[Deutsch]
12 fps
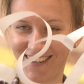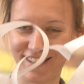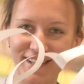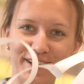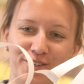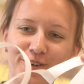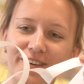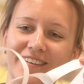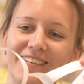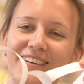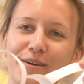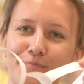Ihr seht
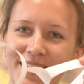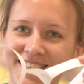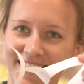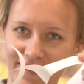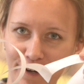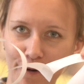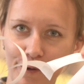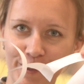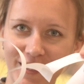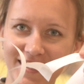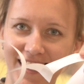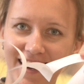schon, Mathe geht auch
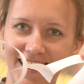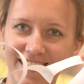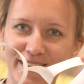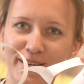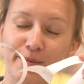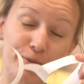ohne Zahlen.